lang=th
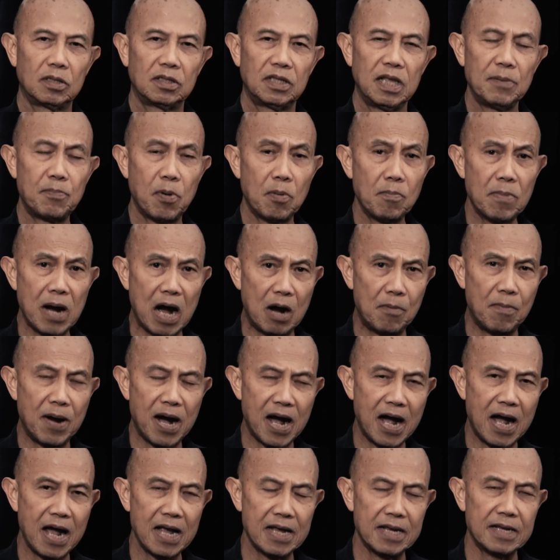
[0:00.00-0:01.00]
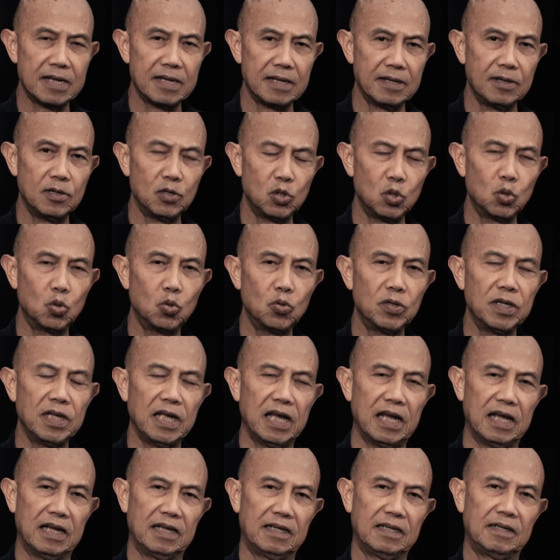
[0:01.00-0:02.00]
ที่ผมเอามาให้ดู
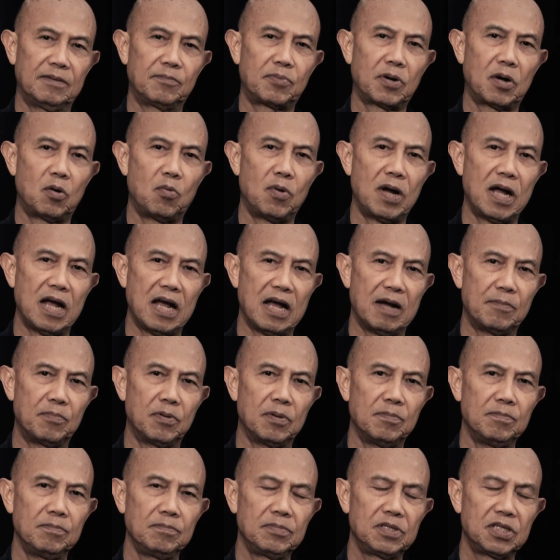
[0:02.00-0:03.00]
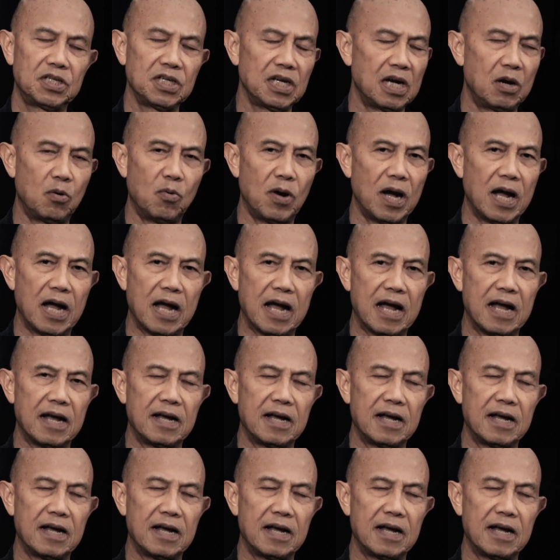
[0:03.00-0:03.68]
เนี่ยเพราะว่าผมเชื่อว่า